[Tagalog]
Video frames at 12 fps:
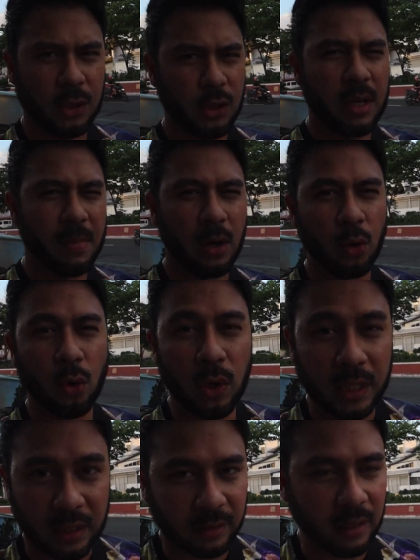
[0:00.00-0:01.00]
Actually,
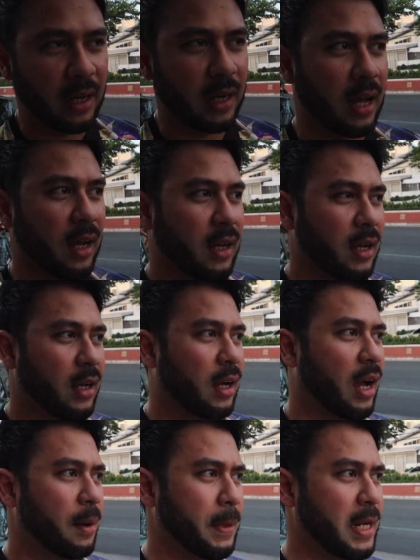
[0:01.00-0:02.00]
magugulat ka talaga
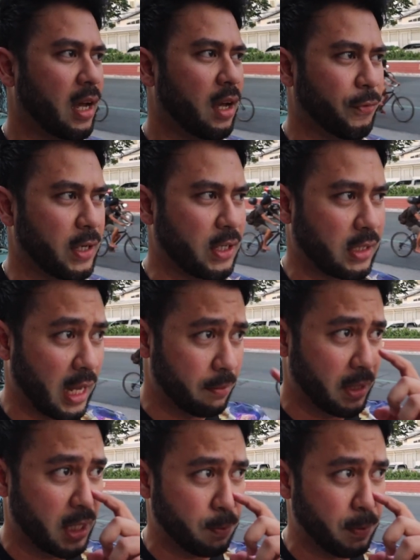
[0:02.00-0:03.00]
ang pinaka first
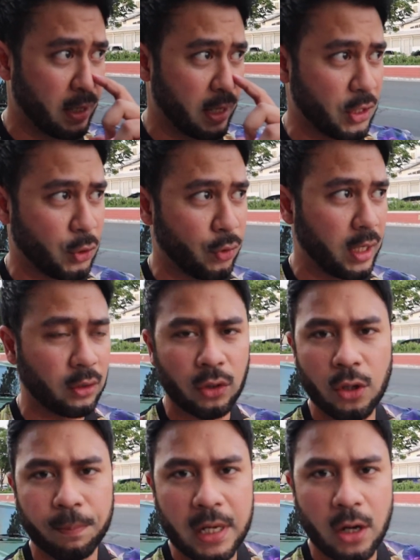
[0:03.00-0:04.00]
time na experience ko
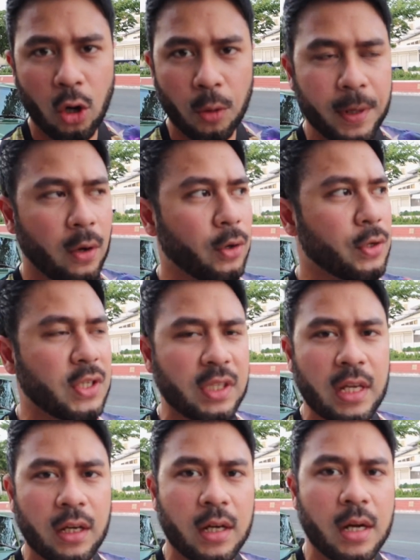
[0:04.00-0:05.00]
rito, yung pinakopya ko yung
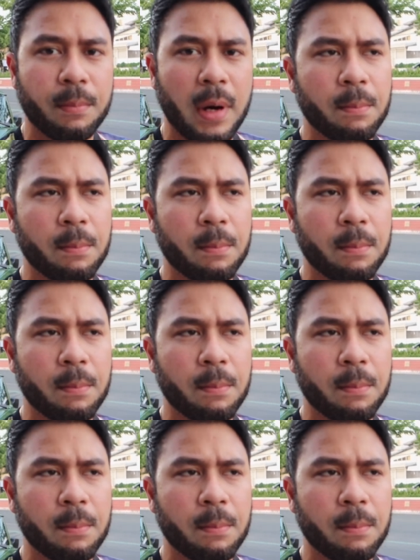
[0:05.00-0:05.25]
sticker ng